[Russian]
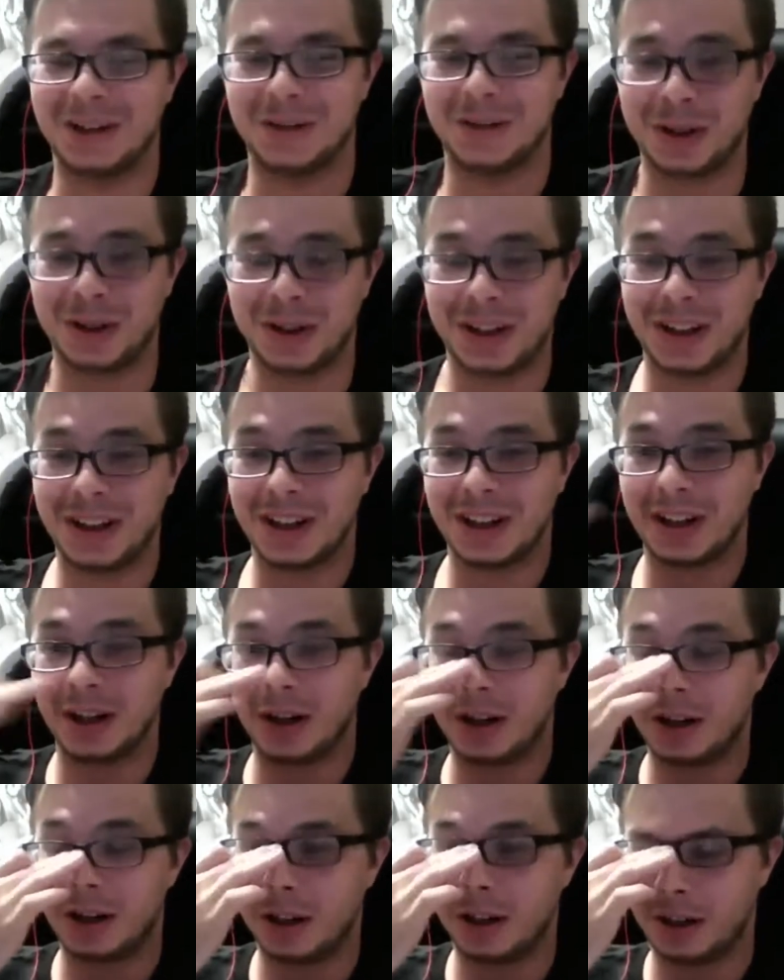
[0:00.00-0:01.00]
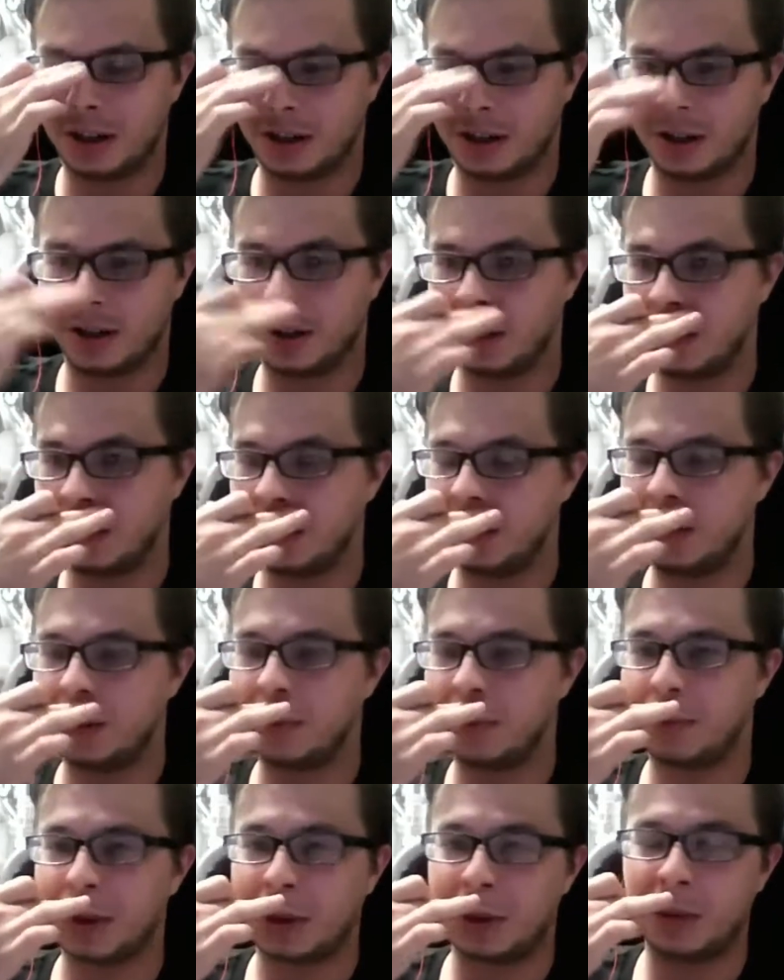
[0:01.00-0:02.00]
вот. И
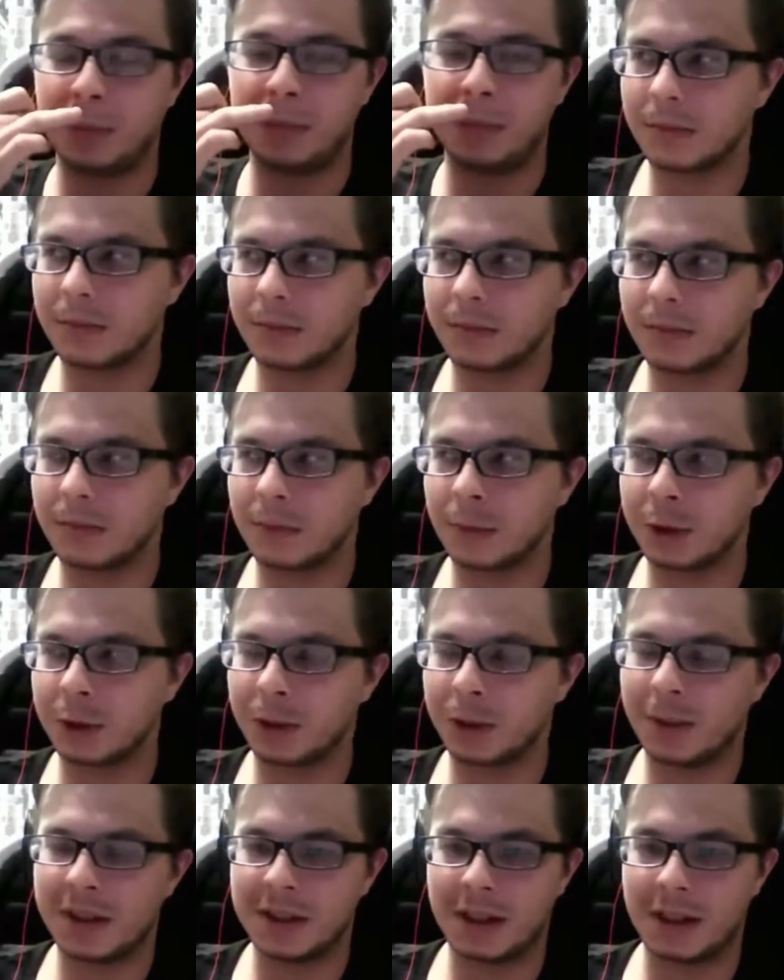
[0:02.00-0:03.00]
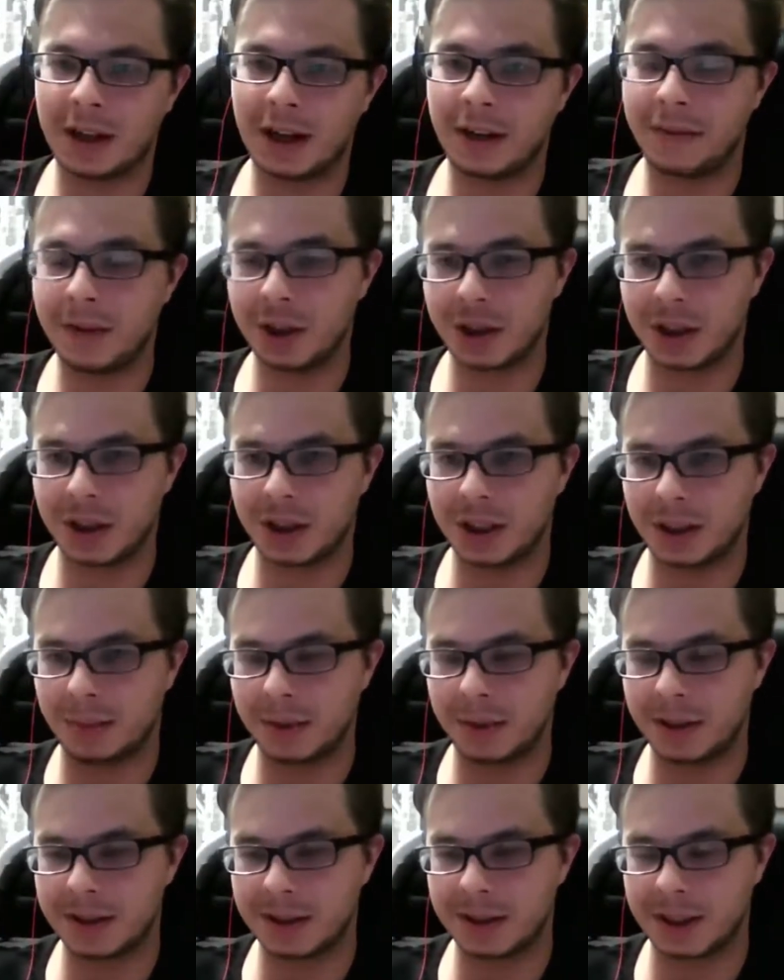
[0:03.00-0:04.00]
потом, в общем, есть такая фишка, где
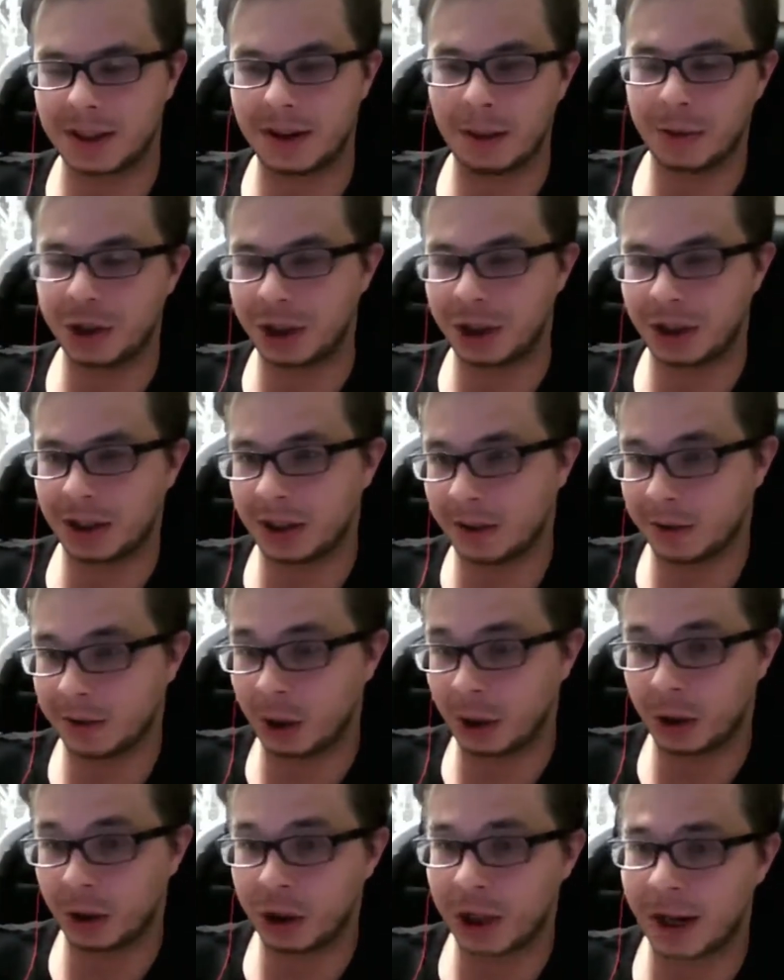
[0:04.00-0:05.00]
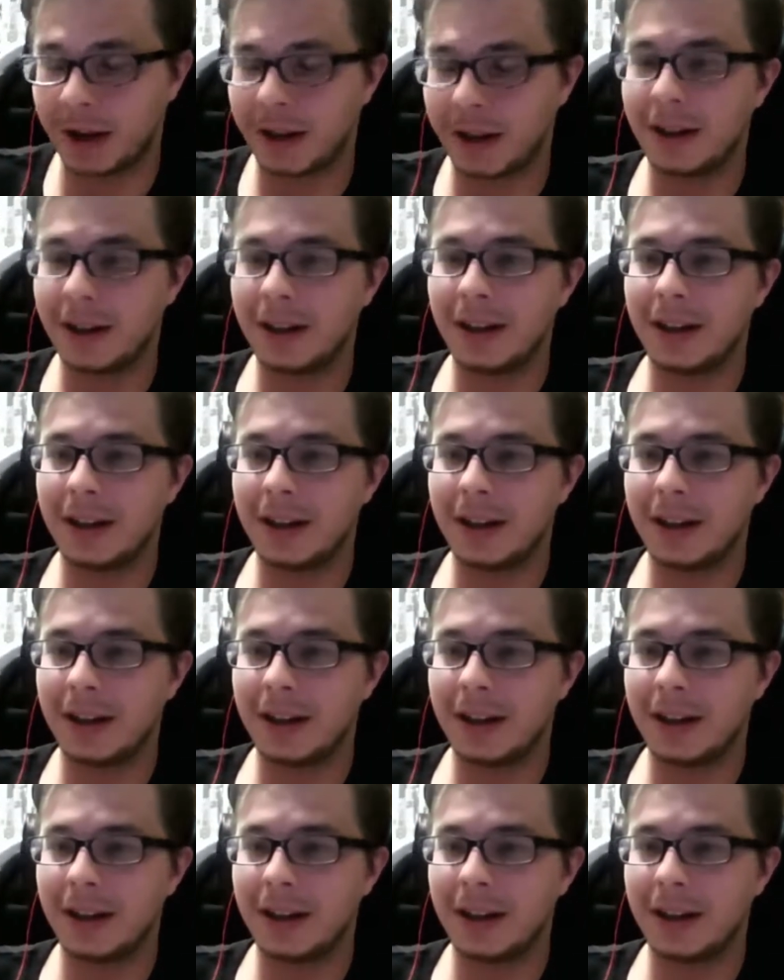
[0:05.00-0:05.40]
мы закрываем чека на второй шаг.